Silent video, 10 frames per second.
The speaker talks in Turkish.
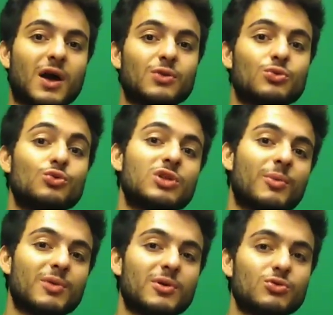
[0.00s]
Ya
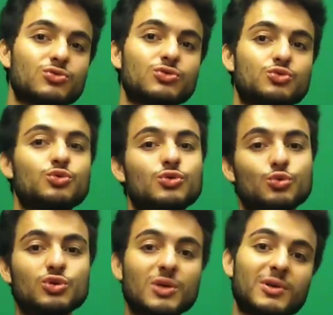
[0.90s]
Luyendama'yı beğeniyorsun çünkü
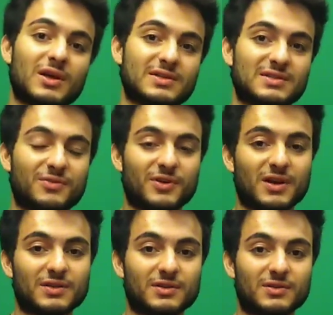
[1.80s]
Luyendama da aslında
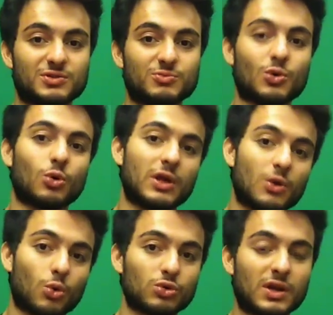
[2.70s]
fena değil. Şimdi Hı.
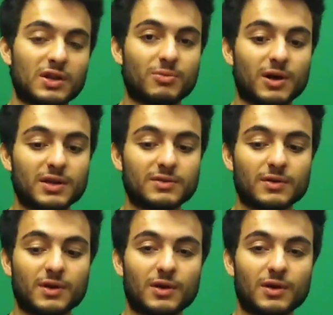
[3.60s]
olay ondan ibaret.